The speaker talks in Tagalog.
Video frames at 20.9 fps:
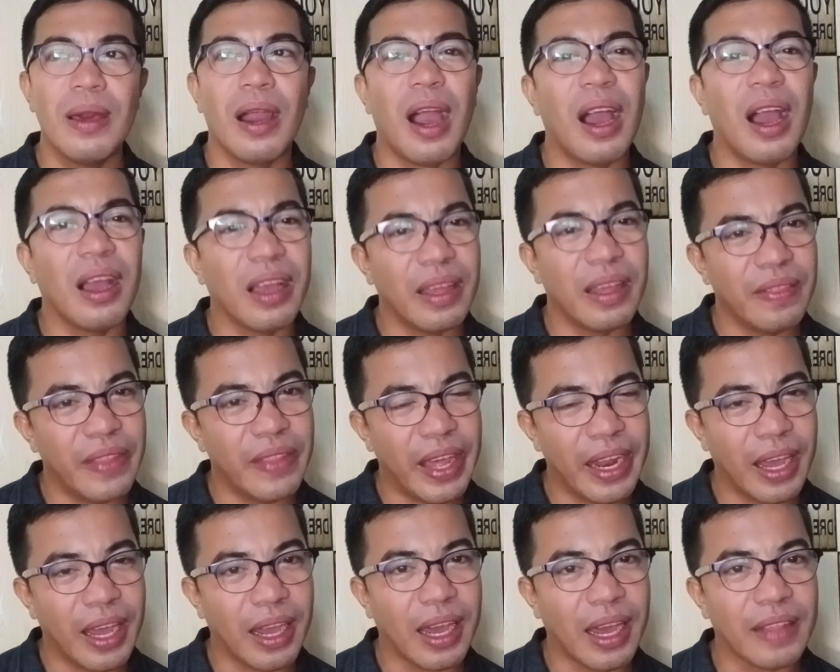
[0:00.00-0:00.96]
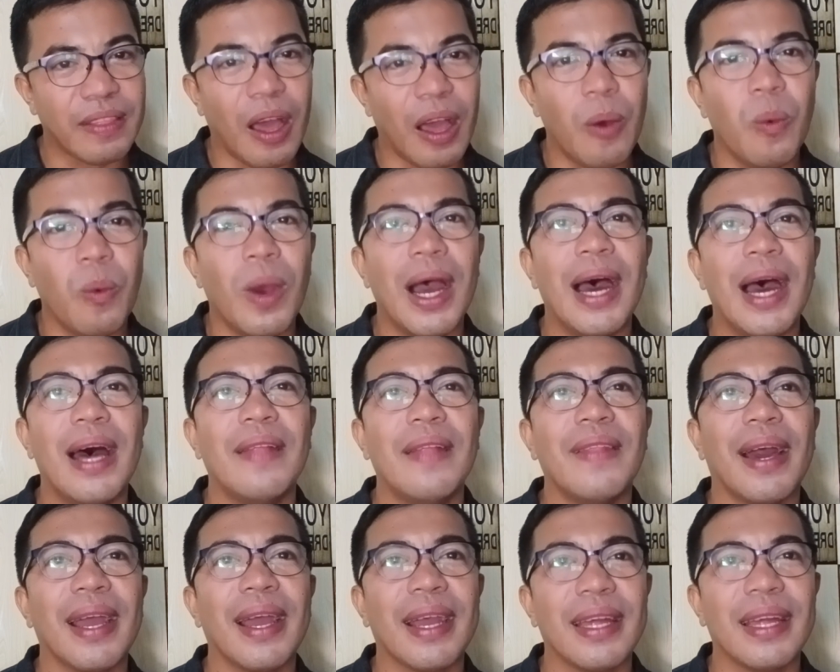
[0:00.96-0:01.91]
Ang ganda ng
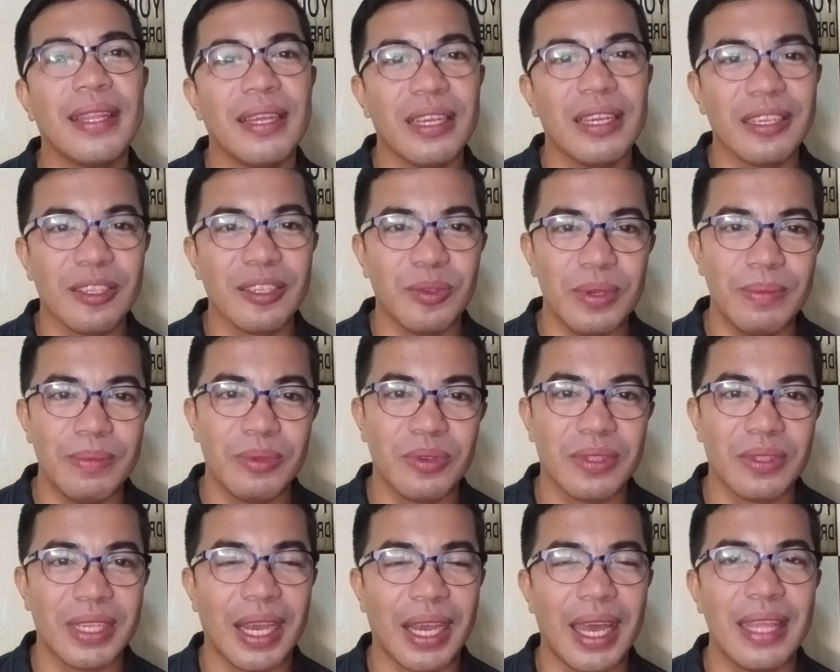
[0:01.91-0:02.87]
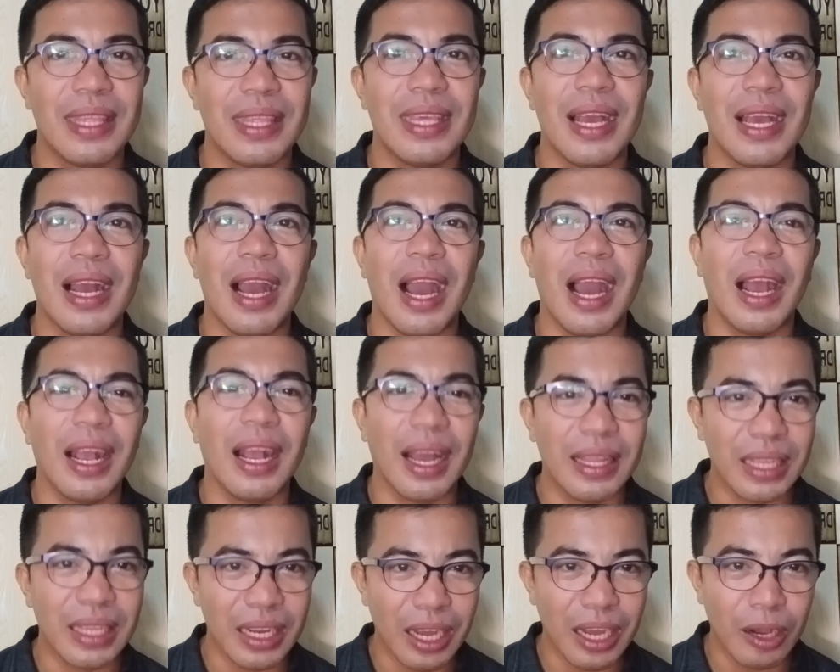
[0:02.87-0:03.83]
katawan, ang ganda ng swimsuit sa kanya, ang
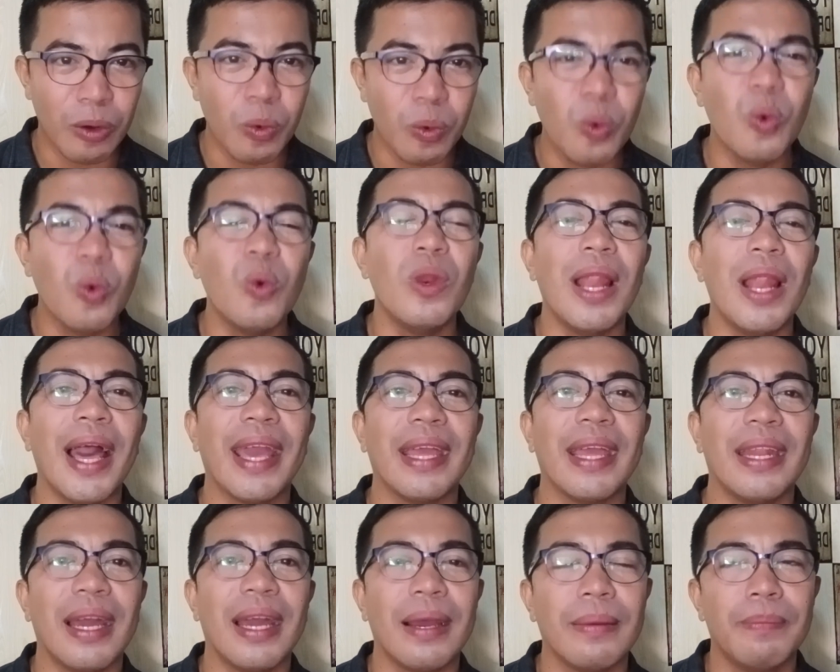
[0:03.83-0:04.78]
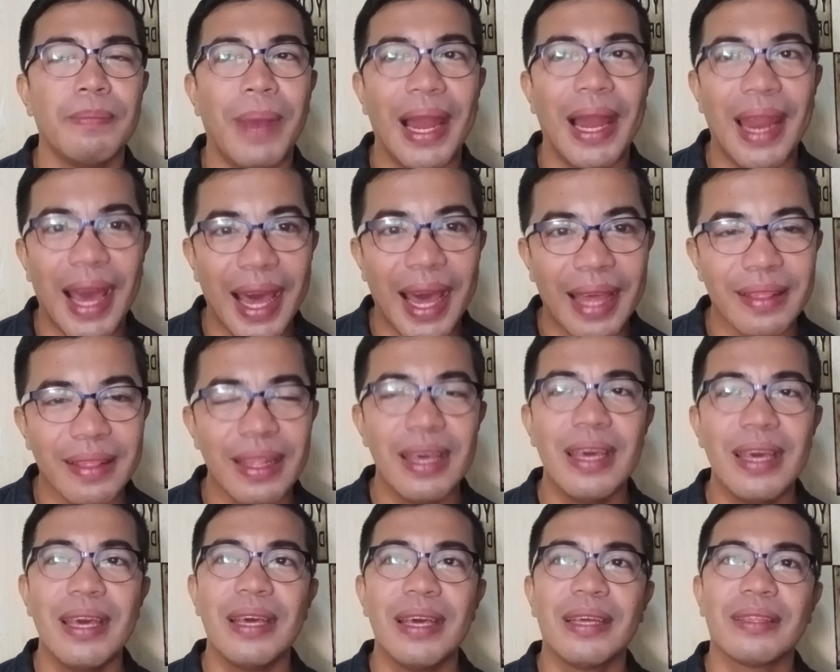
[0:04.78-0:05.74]
ganda ng kulay ng balat,
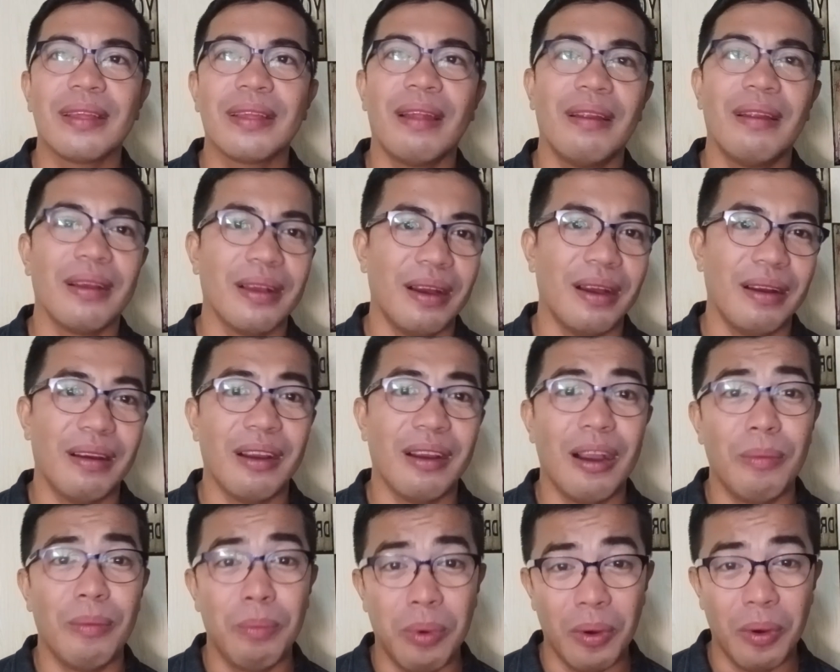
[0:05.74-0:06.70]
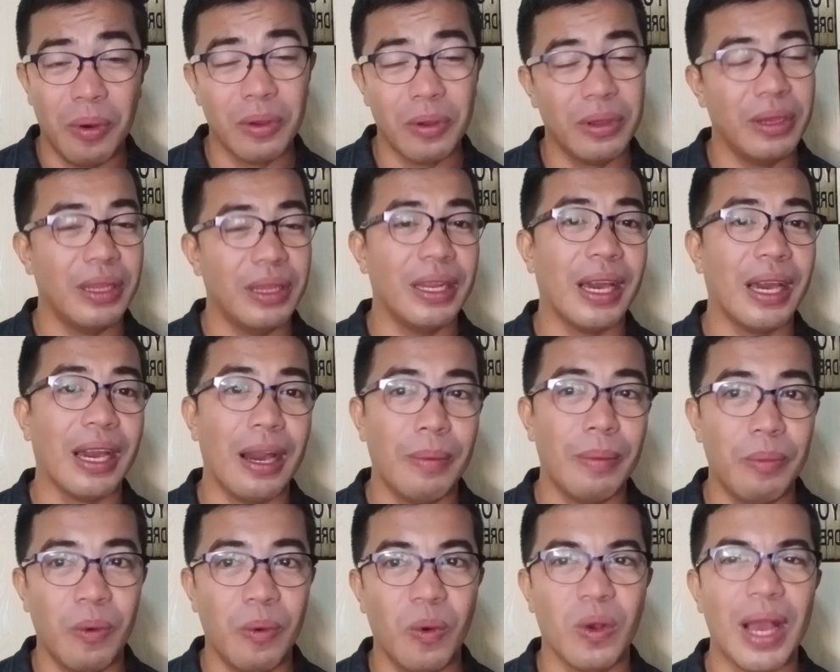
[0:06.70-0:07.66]
talagang kabog na
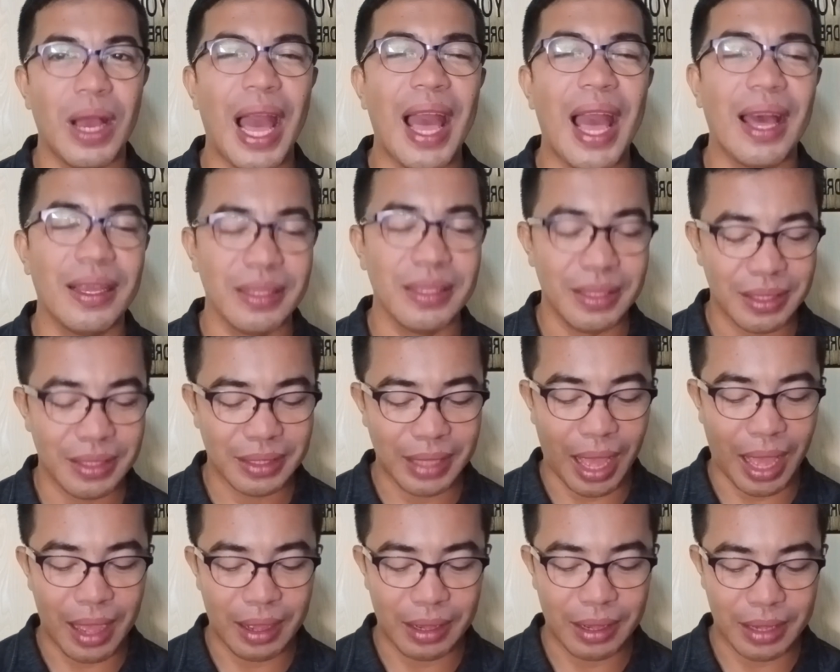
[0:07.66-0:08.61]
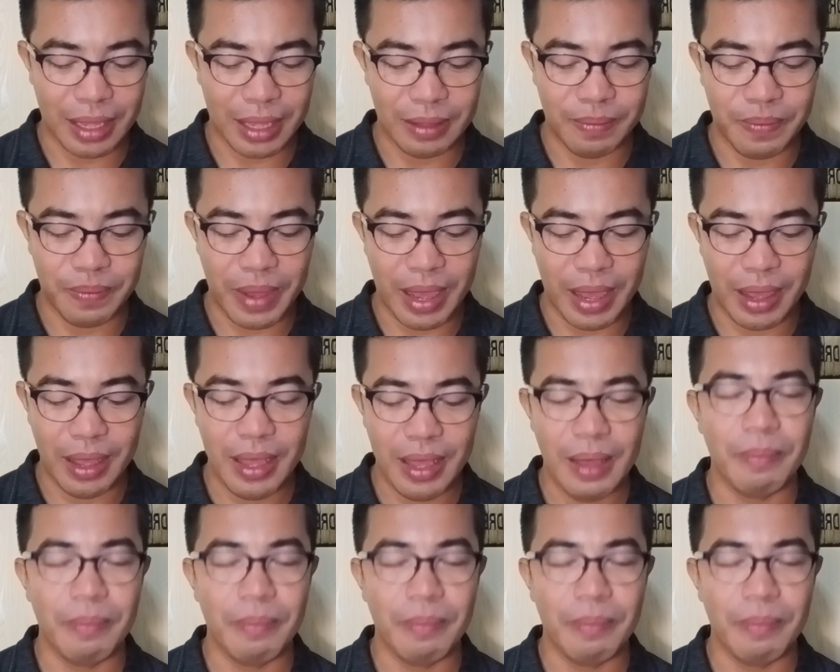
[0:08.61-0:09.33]
kabog ang tangkad pa.